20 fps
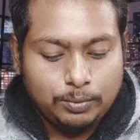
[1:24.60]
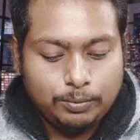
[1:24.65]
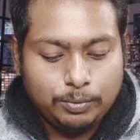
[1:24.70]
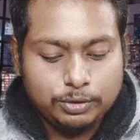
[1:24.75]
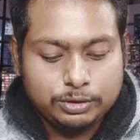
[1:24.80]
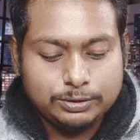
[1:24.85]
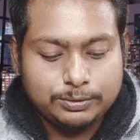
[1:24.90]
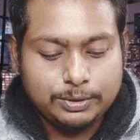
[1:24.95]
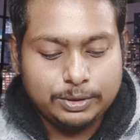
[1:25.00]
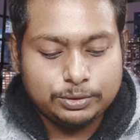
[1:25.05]

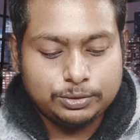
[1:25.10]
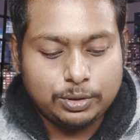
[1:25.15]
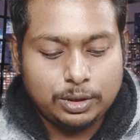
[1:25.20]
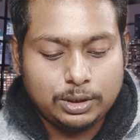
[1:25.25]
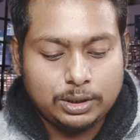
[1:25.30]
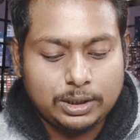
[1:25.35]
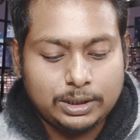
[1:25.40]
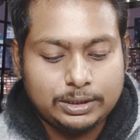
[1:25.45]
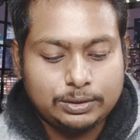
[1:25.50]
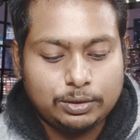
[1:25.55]
পশ্চিমবঙ্গের
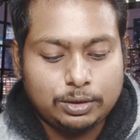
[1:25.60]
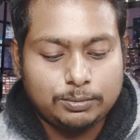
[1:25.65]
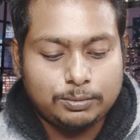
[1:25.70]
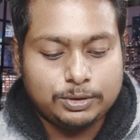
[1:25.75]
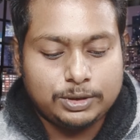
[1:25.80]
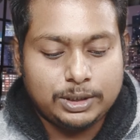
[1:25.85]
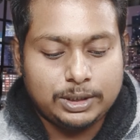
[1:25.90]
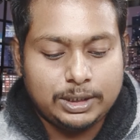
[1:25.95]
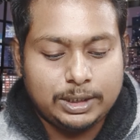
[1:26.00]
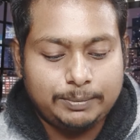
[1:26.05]
সরকারি
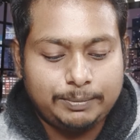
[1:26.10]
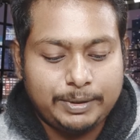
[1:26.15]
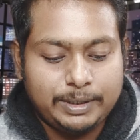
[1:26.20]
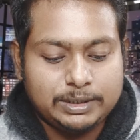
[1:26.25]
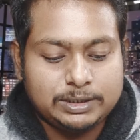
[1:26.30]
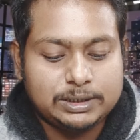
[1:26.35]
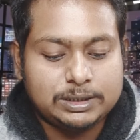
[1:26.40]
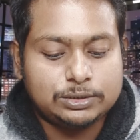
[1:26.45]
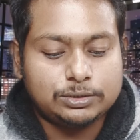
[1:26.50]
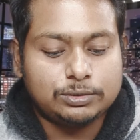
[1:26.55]
কর্মচারীরা
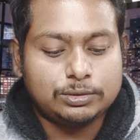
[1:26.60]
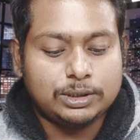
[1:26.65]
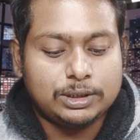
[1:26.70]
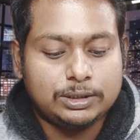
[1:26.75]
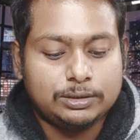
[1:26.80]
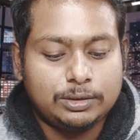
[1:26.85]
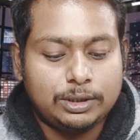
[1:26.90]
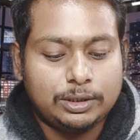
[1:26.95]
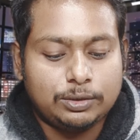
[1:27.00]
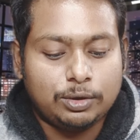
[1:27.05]
বেশ কিছু
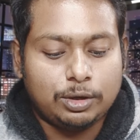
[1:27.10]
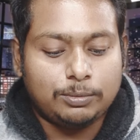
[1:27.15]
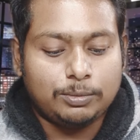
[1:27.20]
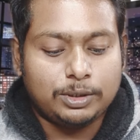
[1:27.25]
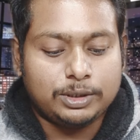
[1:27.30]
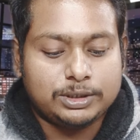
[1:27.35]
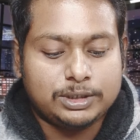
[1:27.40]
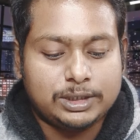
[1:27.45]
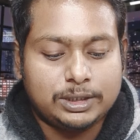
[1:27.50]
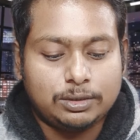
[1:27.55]
দিন ধরে
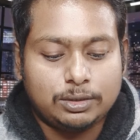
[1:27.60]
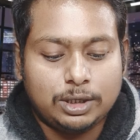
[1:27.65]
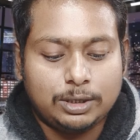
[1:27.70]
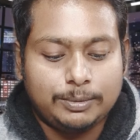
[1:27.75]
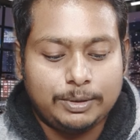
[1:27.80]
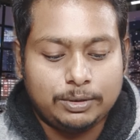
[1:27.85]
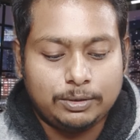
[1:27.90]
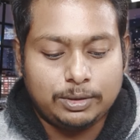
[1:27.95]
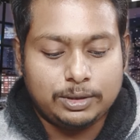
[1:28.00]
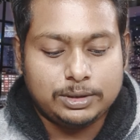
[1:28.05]
খবরের
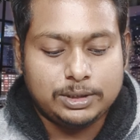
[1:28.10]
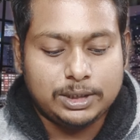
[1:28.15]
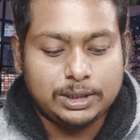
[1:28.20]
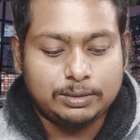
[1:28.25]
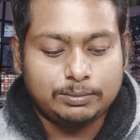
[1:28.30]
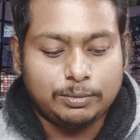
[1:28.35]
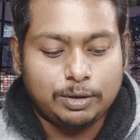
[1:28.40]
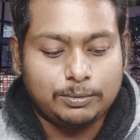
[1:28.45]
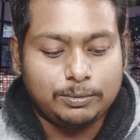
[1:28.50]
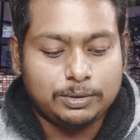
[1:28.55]
শিরোনামে রয়েছেন
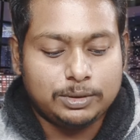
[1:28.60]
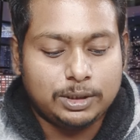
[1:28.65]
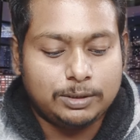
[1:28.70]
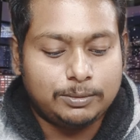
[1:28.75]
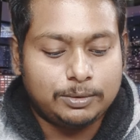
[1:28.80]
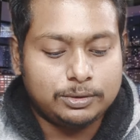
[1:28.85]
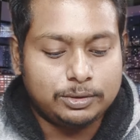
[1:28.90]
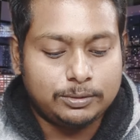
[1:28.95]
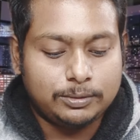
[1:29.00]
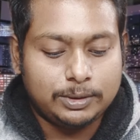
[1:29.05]
মমতা
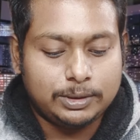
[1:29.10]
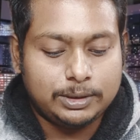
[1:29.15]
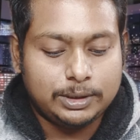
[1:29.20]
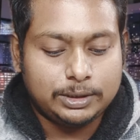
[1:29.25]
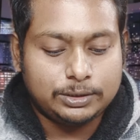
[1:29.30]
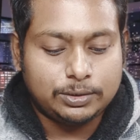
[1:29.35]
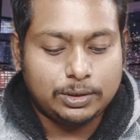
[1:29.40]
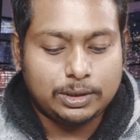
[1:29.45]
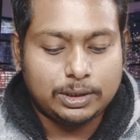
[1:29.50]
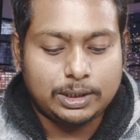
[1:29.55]

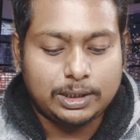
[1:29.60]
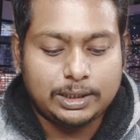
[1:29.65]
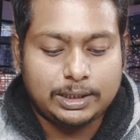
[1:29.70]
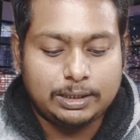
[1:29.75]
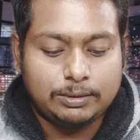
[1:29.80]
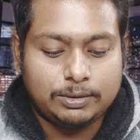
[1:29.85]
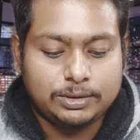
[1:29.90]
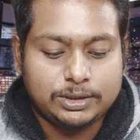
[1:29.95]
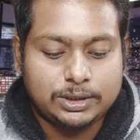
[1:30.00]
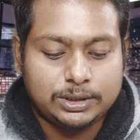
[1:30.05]
বন্দ্যোপাধ্যায় সরকারে
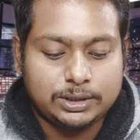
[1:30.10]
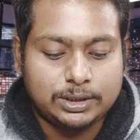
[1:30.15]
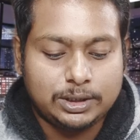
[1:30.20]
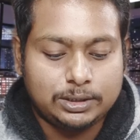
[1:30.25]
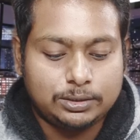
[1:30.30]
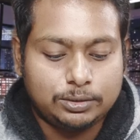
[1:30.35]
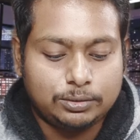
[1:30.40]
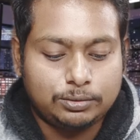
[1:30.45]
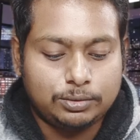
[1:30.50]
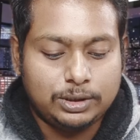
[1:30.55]
নেওয়া
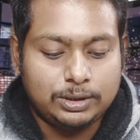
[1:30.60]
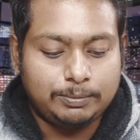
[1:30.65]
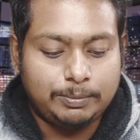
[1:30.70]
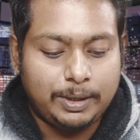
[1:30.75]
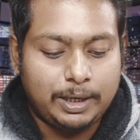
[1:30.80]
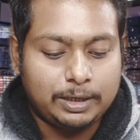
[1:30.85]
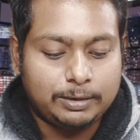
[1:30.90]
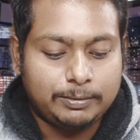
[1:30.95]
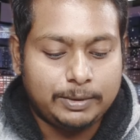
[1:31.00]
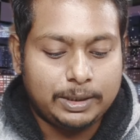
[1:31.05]
সিদ্ধান্তগুলি
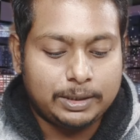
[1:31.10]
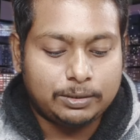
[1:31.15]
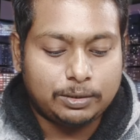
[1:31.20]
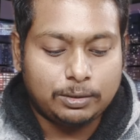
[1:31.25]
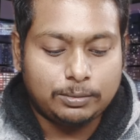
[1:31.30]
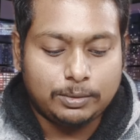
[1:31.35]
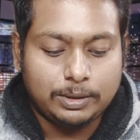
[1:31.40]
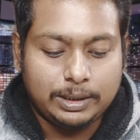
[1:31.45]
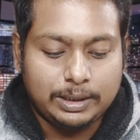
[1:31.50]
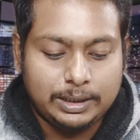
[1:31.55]
বারবার
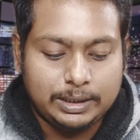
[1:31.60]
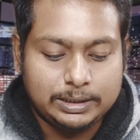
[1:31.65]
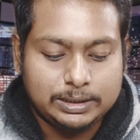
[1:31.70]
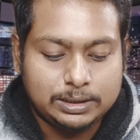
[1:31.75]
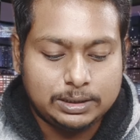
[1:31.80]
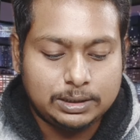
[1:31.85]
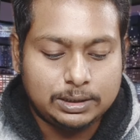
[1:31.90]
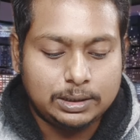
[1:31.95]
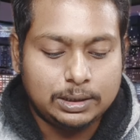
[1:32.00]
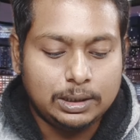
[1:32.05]
খবরে
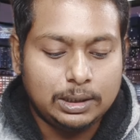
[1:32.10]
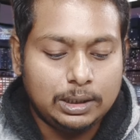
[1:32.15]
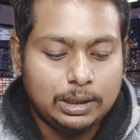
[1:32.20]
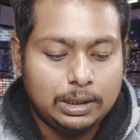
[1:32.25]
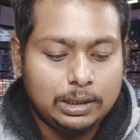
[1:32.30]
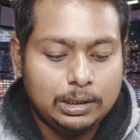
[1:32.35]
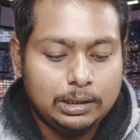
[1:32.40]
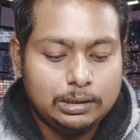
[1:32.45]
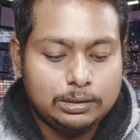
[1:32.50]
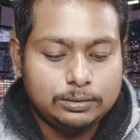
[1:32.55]
এনেছে
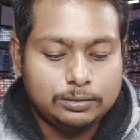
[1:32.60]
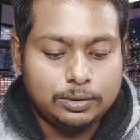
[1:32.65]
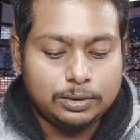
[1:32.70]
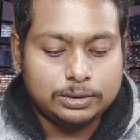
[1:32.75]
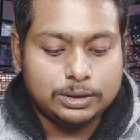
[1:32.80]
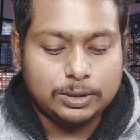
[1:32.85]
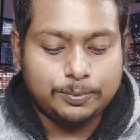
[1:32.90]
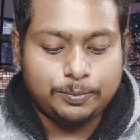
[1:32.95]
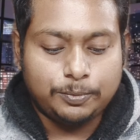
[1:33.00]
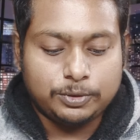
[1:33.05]
দু
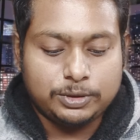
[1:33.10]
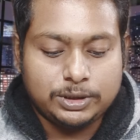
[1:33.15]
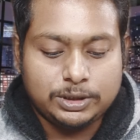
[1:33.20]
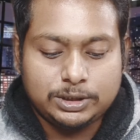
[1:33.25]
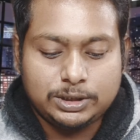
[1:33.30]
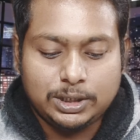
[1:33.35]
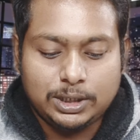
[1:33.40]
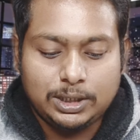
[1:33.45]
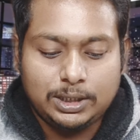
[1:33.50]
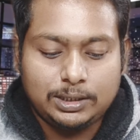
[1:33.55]

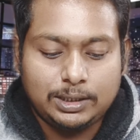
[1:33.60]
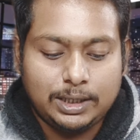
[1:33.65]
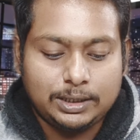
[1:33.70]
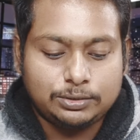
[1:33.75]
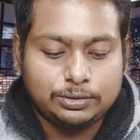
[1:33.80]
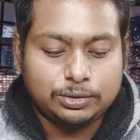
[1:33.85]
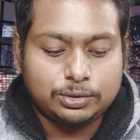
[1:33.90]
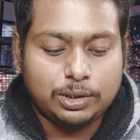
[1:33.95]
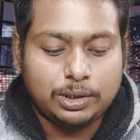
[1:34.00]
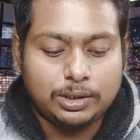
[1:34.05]
সাল
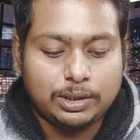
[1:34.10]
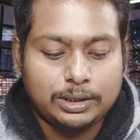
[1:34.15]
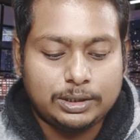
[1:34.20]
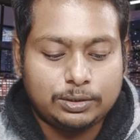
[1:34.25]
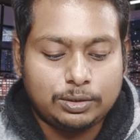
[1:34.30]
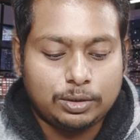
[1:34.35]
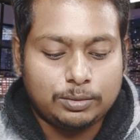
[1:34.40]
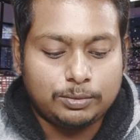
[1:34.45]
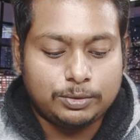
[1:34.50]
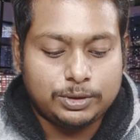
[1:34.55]
রাজ্য সরকারি
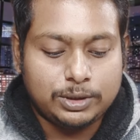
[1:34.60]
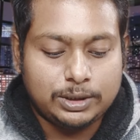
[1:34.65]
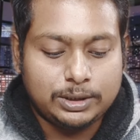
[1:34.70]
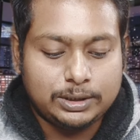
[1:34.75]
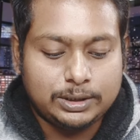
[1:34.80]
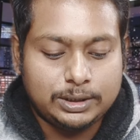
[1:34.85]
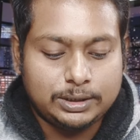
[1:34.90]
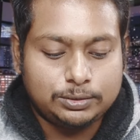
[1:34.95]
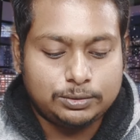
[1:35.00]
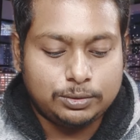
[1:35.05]

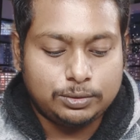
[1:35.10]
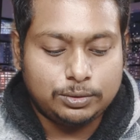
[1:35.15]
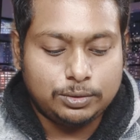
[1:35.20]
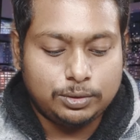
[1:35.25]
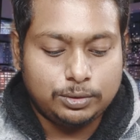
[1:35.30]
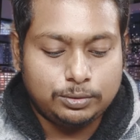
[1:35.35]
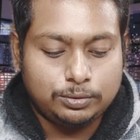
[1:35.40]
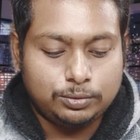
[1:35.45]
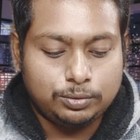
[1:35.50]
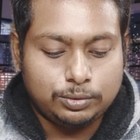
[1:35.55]
কর্মচারীদের জন্য
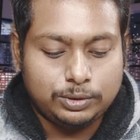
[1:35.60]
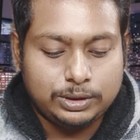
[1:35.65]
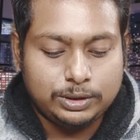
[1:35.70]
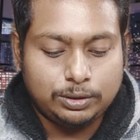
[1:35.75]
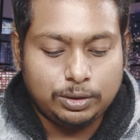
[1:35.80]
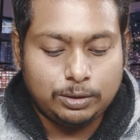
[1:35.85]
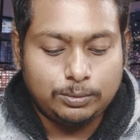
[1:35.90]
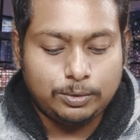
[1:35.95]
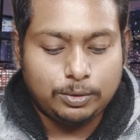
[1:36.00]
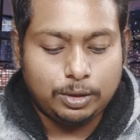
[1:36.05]
দুটি
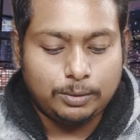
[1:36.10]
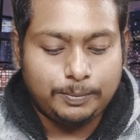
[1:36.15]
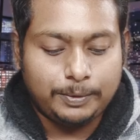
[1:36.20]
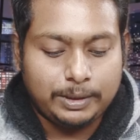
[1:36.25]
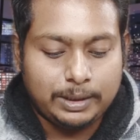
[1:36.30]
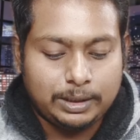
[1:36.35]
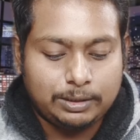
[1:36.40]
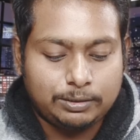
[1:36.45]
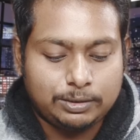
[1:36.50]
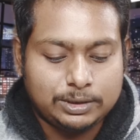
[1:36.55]
খবর
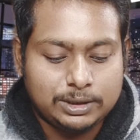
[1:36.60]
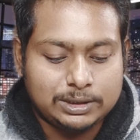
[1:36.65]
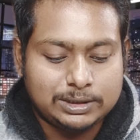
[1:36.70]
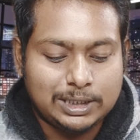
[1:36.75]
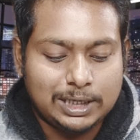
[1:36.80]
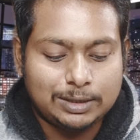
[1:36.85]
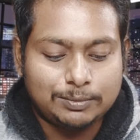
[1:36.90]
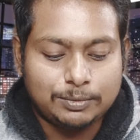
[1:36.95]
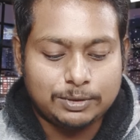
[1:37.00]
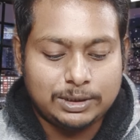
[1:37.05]
অপেক্ষা করছে
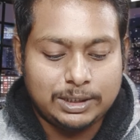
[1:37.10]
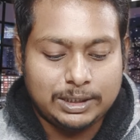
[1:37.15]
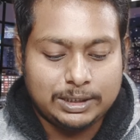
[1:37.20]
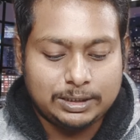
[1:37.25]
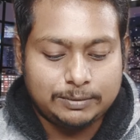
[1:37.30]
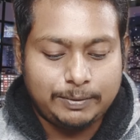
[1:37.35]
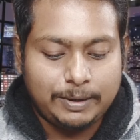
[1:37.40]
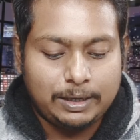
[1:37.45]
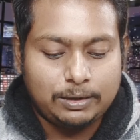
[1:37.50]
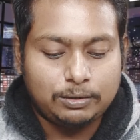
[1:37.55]
যার মধ্যে
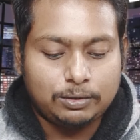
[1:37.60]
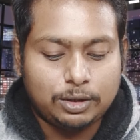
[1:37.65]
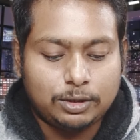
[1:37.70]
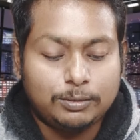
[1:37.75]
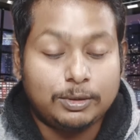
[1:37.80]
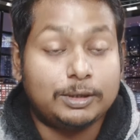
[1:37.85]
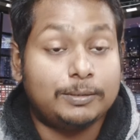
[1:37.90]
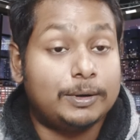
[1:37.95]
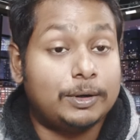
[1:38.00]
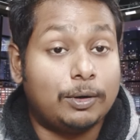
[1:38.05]
একটি ভালো
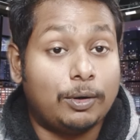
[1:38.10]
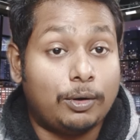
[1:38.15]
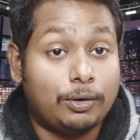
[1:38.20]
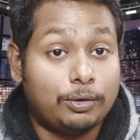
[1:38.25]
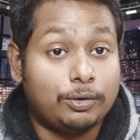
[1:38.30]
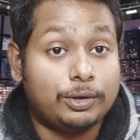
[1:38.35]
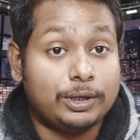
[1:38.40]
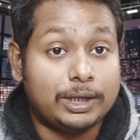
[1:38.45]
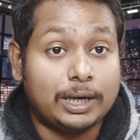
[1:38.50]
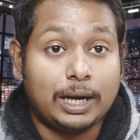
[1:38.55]
খবর এবং
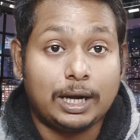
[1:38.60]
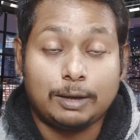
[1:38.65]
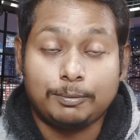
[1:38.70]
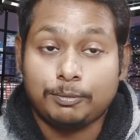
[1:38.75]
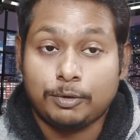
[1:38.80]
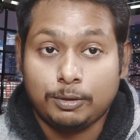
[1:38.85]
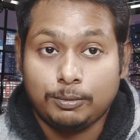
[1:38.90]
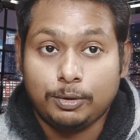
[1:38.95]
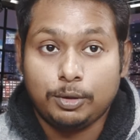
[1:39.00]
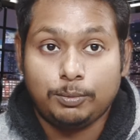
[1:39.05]
অন্যটি খারাপ
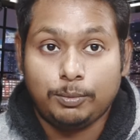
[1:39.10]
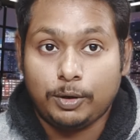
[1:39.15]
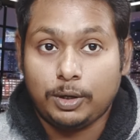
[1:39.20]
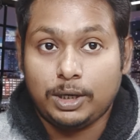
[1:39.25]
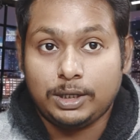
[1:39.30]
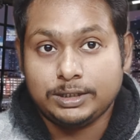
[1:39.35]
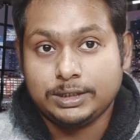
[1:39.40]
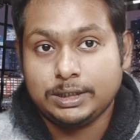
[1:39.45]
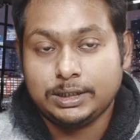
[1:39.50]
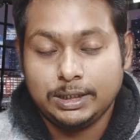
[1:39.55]
খবর
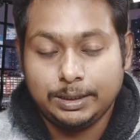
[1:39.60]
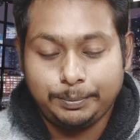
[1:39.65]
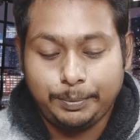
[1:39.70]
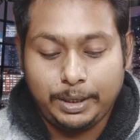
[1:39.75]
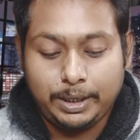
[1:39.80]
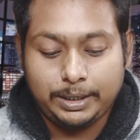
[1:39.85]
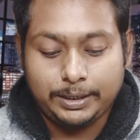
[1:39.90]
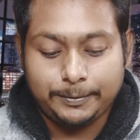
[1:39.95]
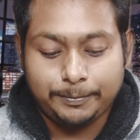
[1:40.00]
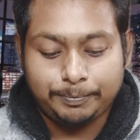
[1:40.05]
বলা যেতে
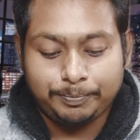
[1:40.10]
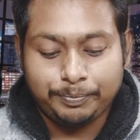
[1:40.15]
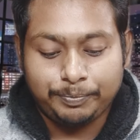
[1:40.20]
পারে